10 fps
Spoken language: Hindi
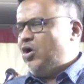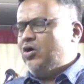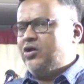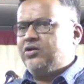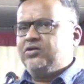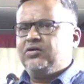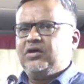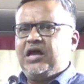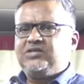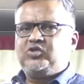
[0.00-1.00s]
और
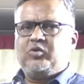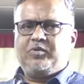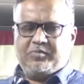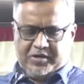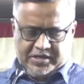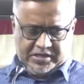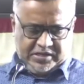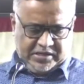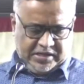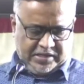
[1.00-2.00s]
ख़ास तौर पर मेरी
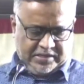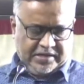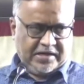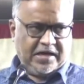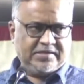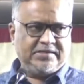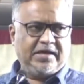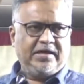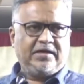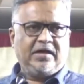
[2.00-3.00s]
ये दरख्वास्त
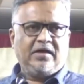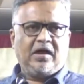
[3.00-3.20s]
है कि